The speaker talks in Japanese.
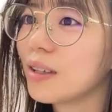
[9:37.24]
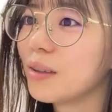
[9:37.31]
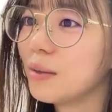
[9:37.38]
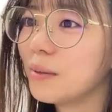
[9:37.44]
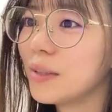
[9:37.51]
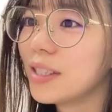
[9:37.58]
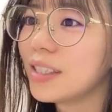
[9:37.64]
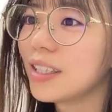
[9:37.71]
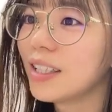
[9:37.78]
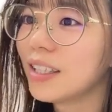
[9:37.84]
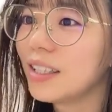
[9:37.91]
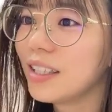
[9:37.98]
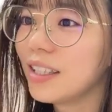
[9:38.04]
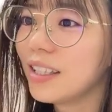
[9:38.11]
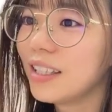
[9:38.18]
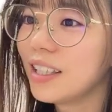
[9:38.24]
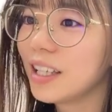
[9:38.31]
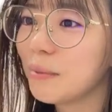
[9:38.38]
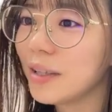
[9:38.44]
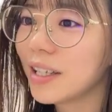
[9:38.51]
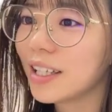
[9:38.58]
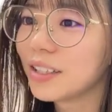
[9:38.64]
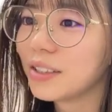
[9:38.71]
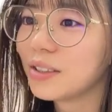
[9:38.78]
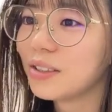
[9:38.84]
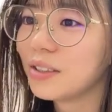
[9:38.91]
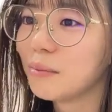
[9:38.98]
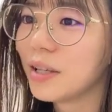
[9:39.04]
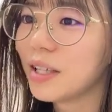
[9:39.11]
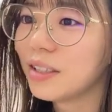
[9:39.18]
もうめっちゃ嫌味感のよ
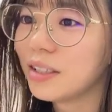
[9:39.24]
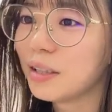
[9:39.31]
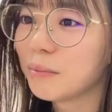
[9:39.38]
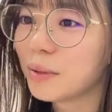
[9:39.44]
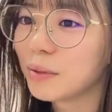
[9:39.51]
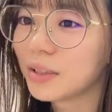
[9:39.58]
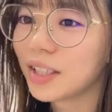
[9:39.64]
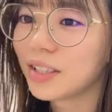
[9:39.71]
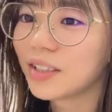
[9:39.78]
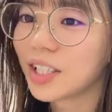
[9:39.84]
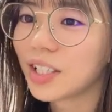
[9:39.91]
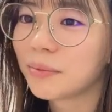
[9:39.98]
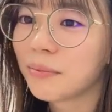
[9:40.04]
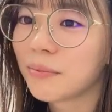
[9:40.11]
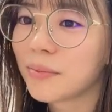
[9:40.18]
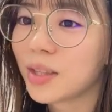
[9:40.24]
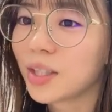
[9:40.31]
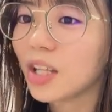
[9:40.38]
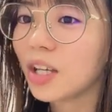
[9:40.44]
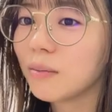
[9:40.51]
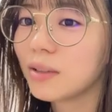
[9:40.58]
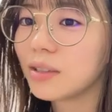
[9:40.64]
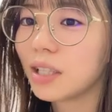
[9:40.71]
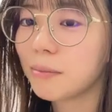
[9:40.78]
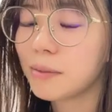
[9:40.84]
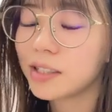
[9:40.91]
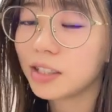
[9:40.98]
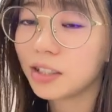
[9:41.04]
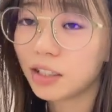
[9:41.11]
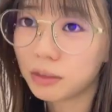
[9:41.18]
うにメールにいっぱい送ってるから今日も
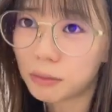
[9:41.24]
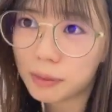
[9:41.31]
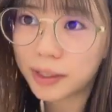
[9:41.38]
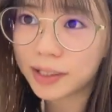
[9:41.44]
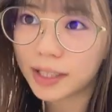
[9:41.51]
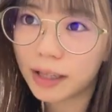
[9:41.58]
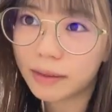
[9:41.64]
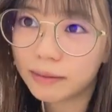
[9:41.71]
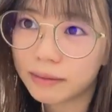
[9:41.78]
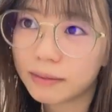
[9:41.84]
フラペチーノ飲みました